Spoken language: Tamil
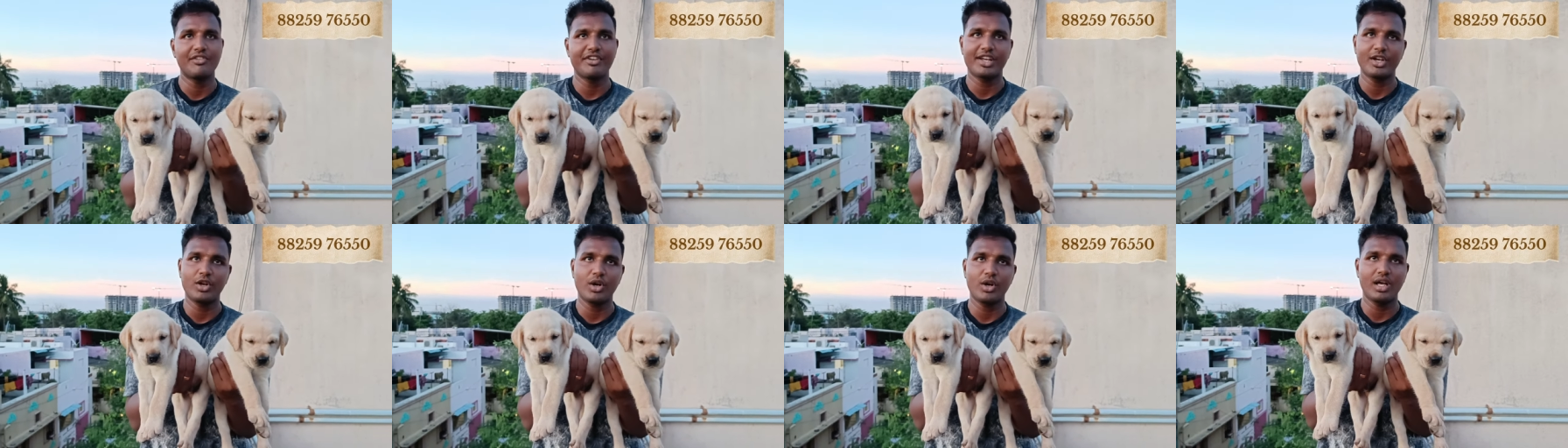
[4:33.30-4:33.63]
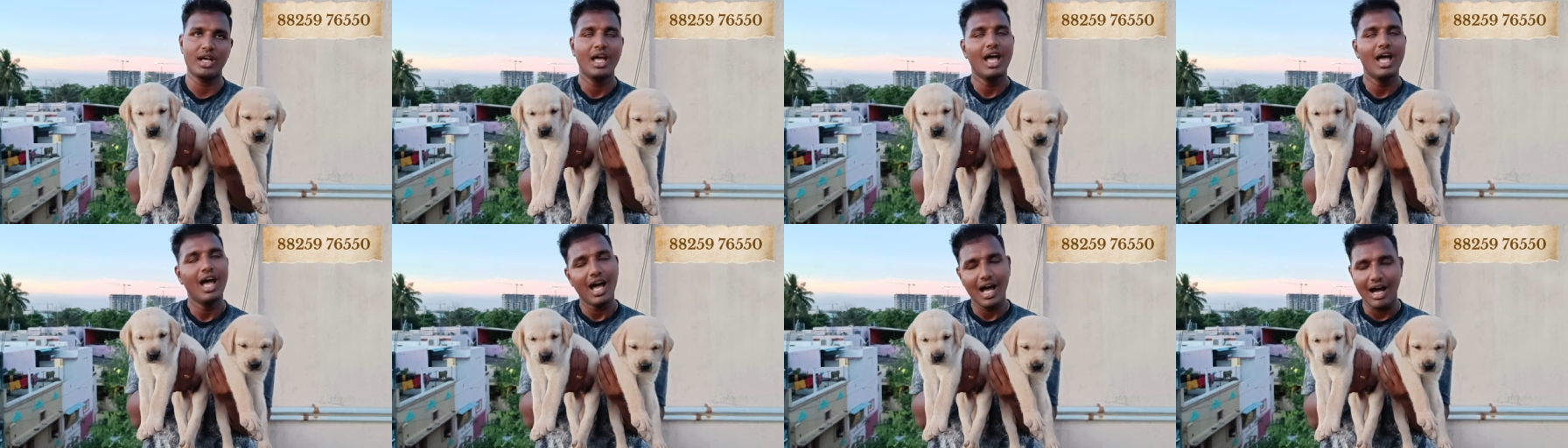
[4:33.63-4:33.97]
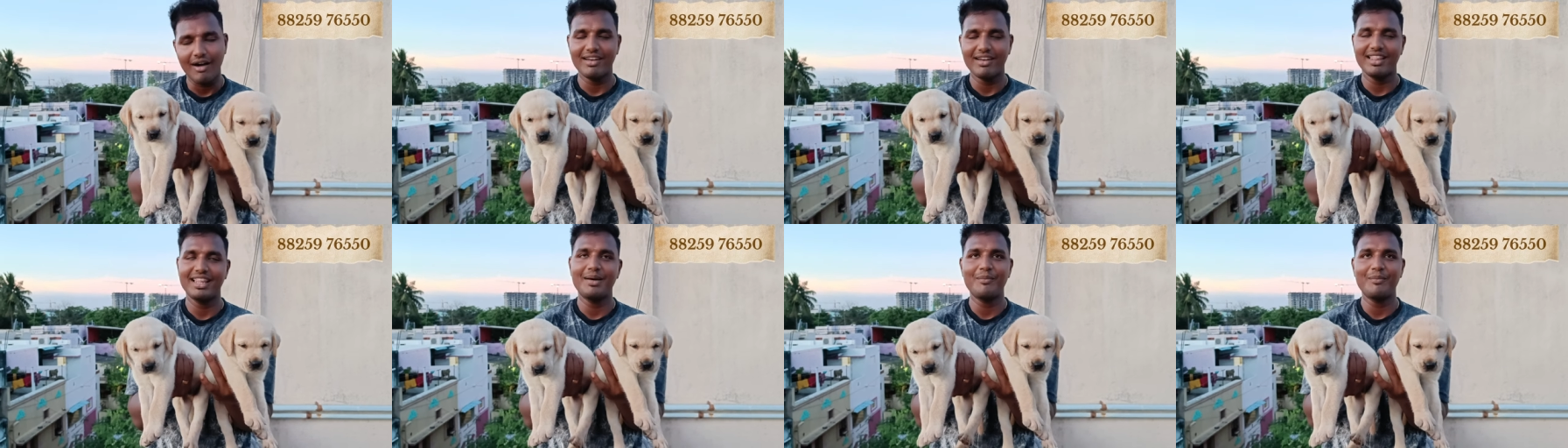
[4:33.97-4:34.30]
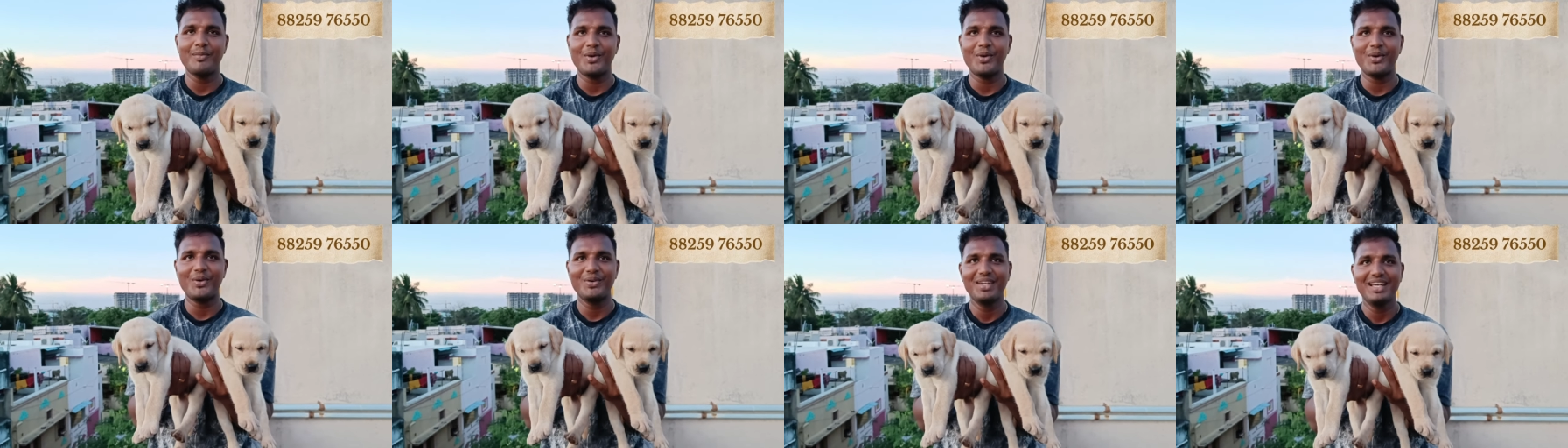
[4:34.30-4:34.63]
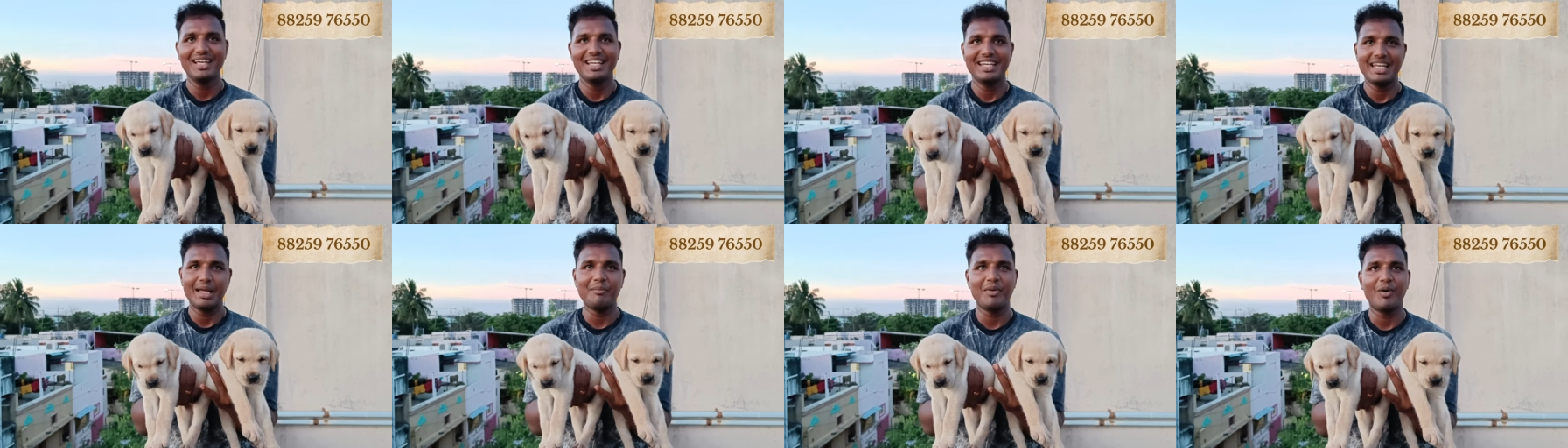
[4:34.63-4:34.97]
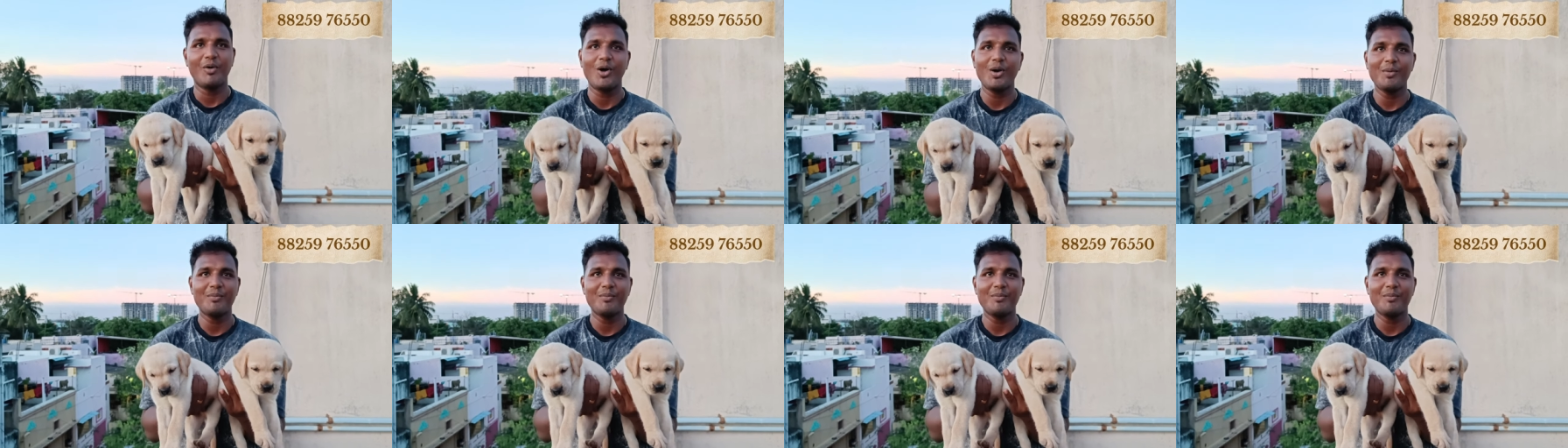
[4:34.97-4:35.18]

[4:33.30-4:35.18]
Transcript: சர்டிஃபிகேட்டோட அவ்வளவுதான் ப்ரோ நம்ம